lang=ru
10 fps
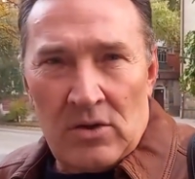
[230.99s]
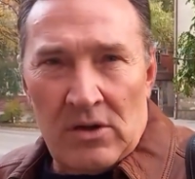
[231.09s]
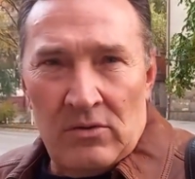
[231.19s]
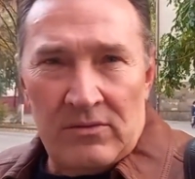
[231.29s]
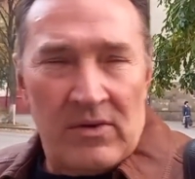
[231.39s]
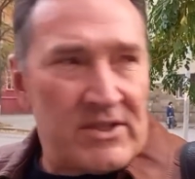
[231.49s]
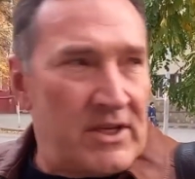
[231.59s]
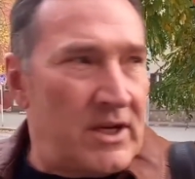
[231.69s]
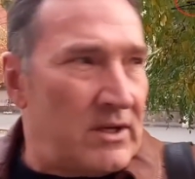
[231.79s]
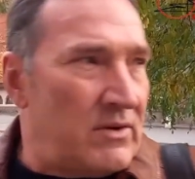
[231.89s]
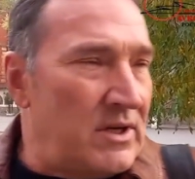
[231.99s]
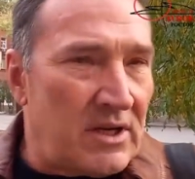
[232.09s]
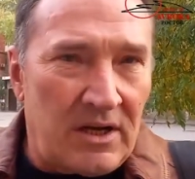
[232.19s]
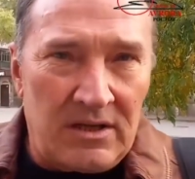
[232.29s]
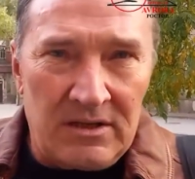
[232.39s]
как он вакцинировали,
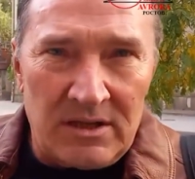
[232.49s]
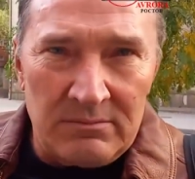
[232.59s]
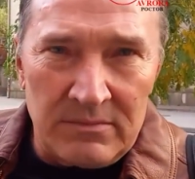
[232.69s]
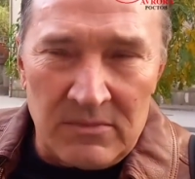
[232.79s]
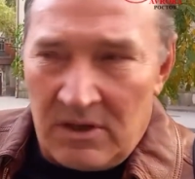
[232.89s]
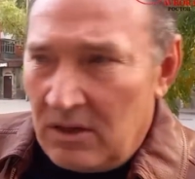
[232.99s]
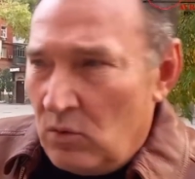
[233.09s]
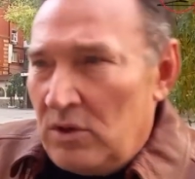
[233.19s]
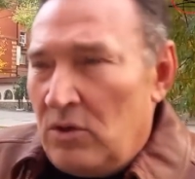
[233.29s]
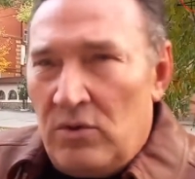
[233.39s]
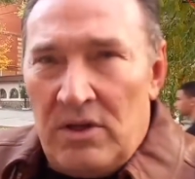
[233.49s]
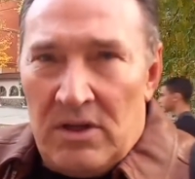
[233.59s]
как они там кололи людей.